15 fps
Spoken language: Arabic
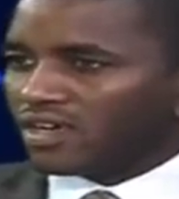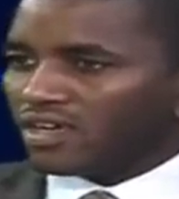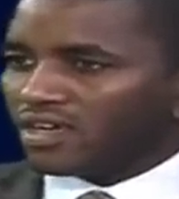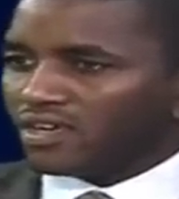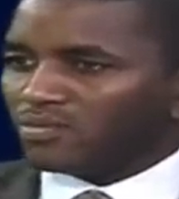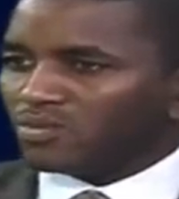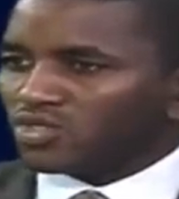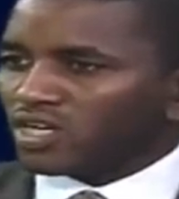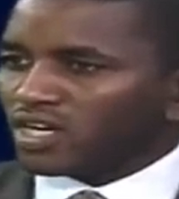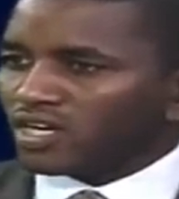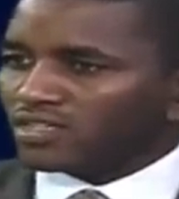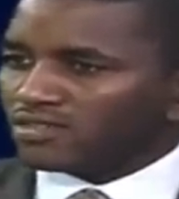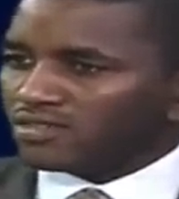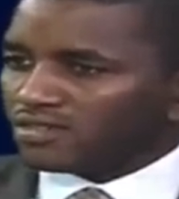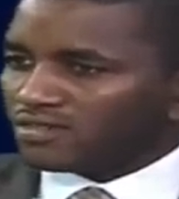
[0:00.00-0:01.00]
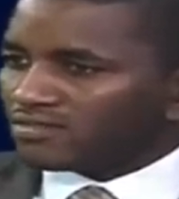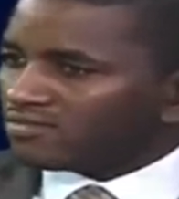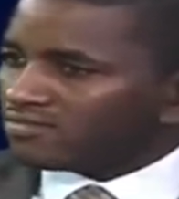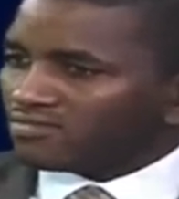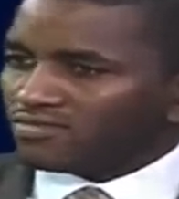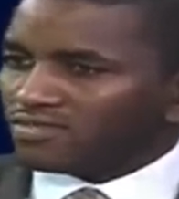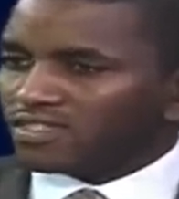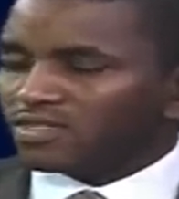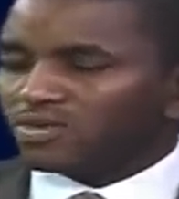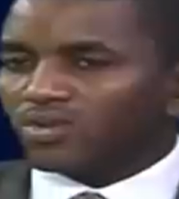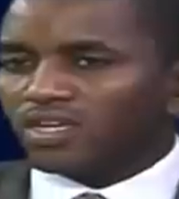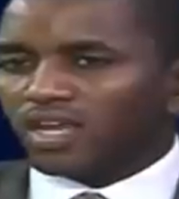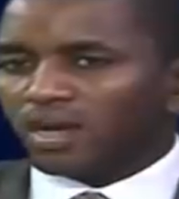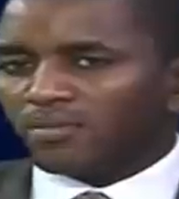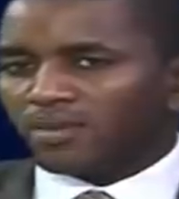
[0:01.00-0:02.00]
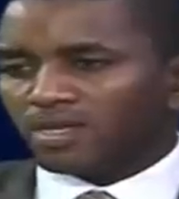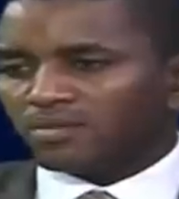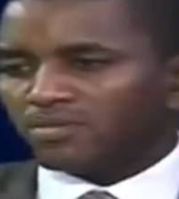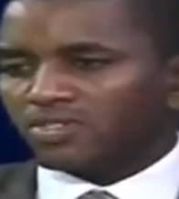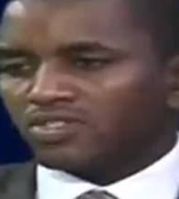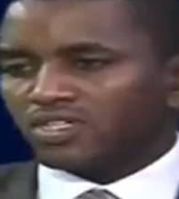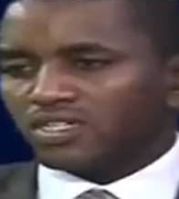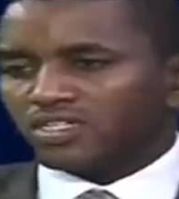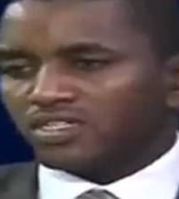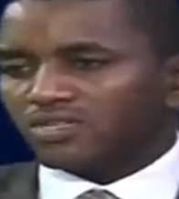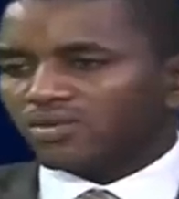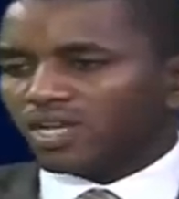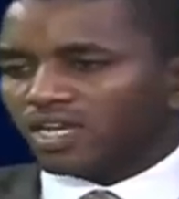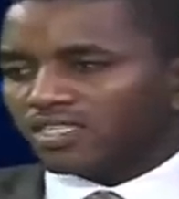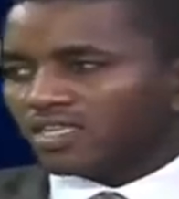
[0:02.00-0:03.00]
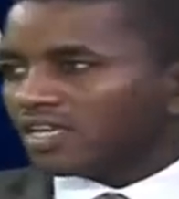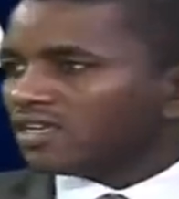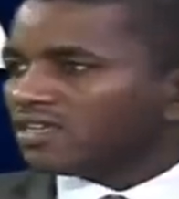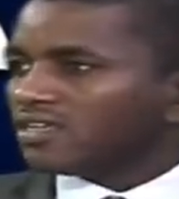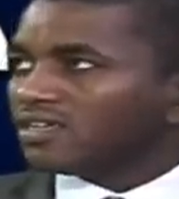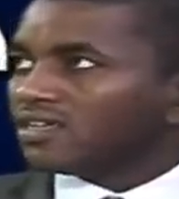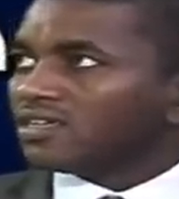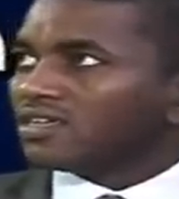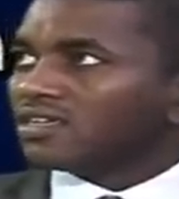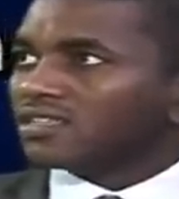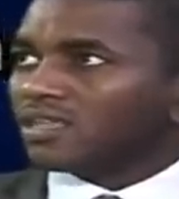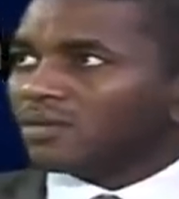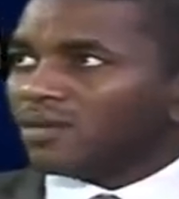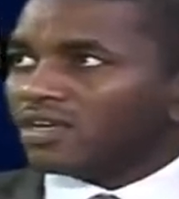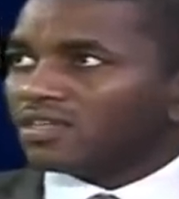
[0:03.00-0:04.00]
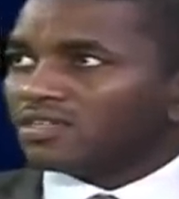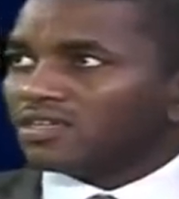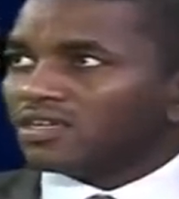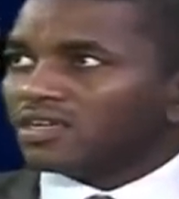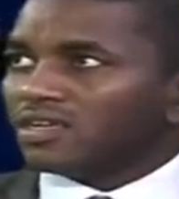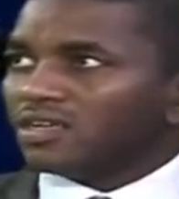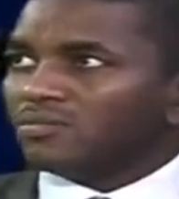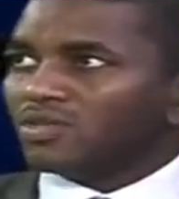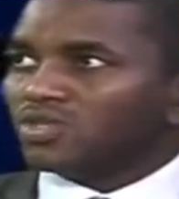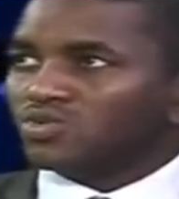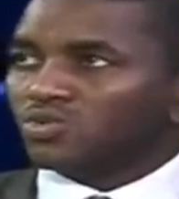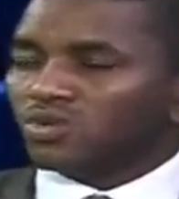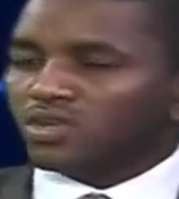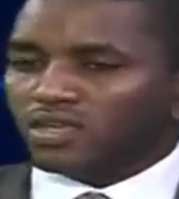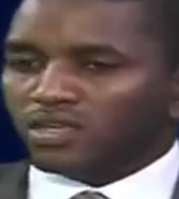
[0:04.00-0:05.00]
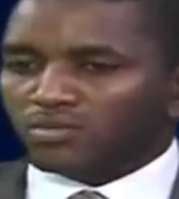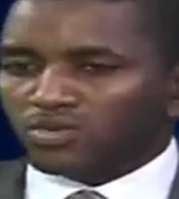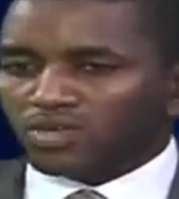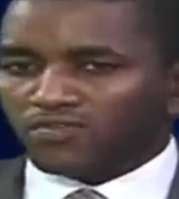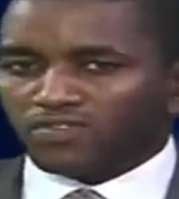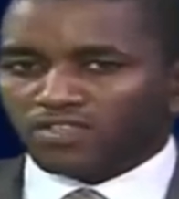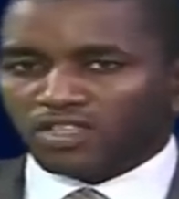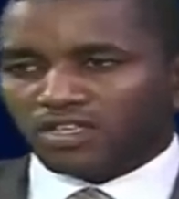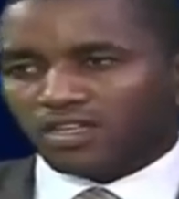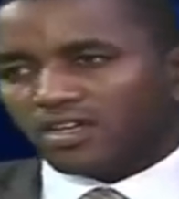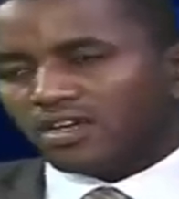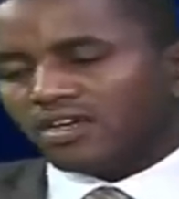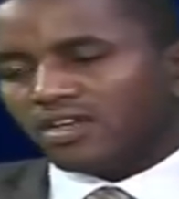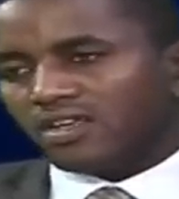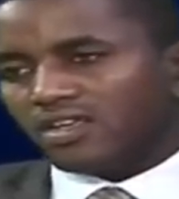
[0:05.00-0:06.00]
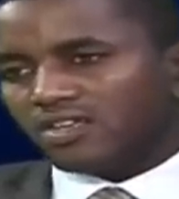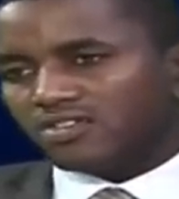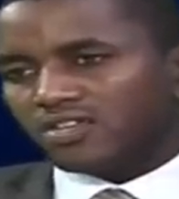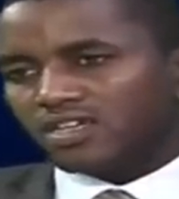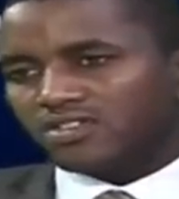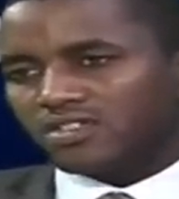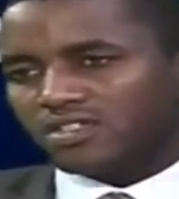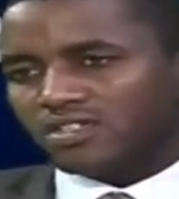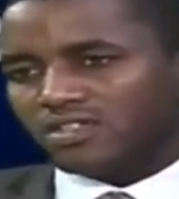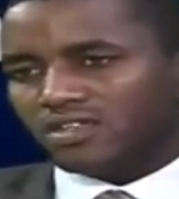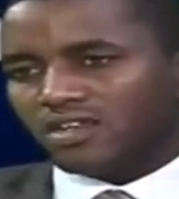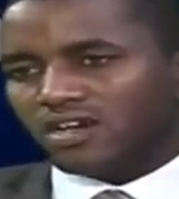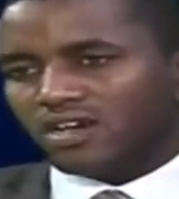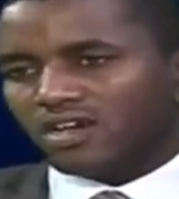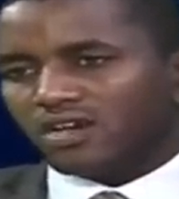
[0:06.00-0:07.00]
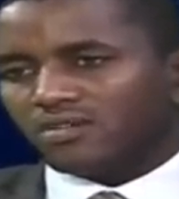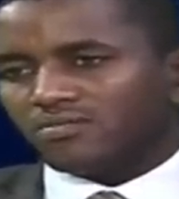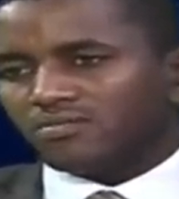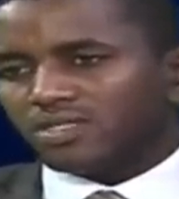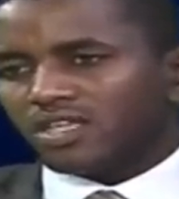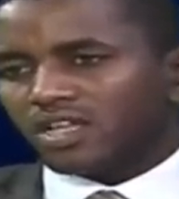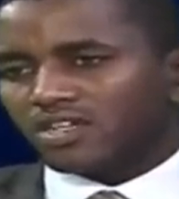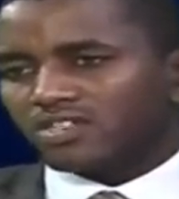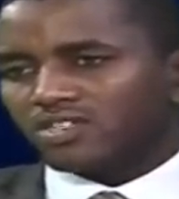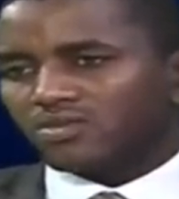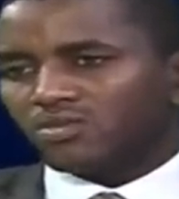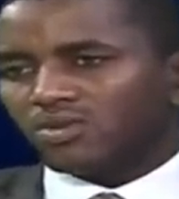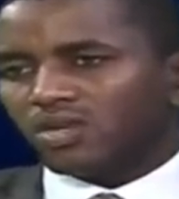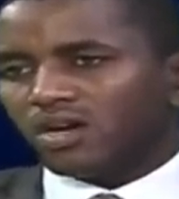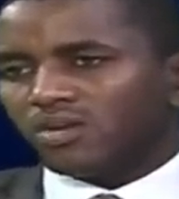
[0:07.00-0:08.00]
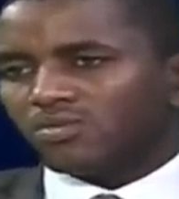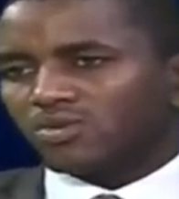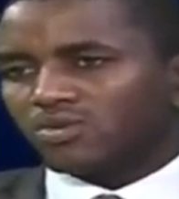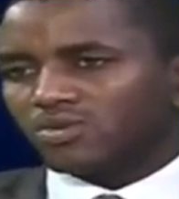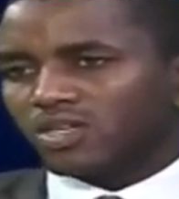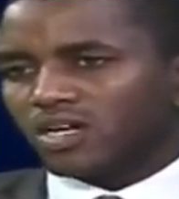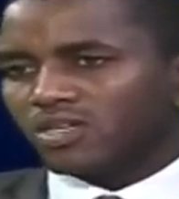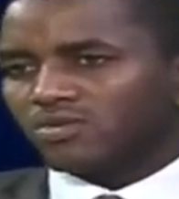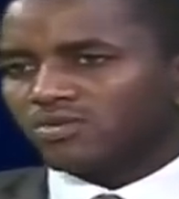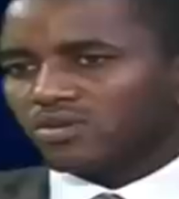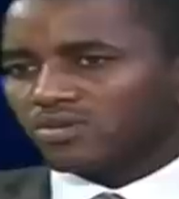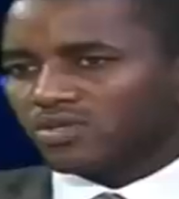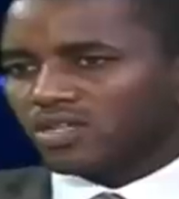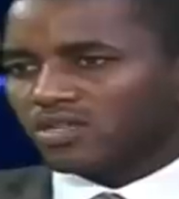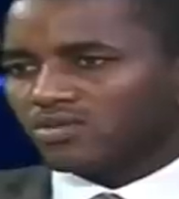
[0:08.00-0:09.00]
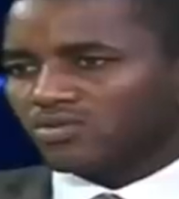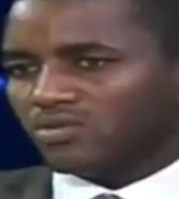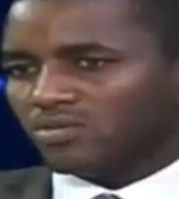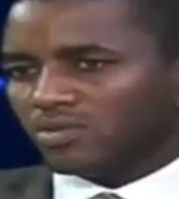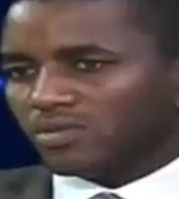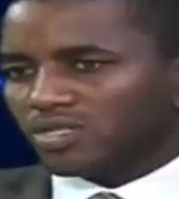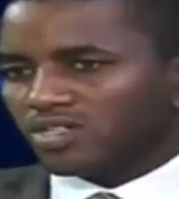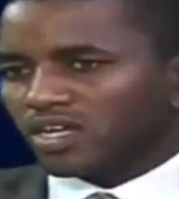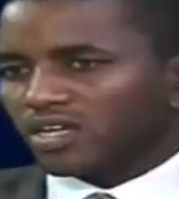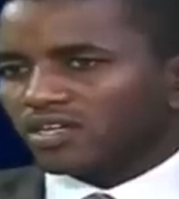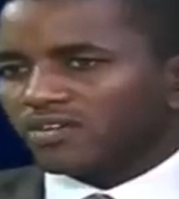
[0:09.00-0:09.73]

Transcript: المشاهد في كل الأعمال البشرية والعدالة طبعا المسؤول المنفذ الأساسي لها بالدرجة الأولى هم القضاة والقضاة هم البشر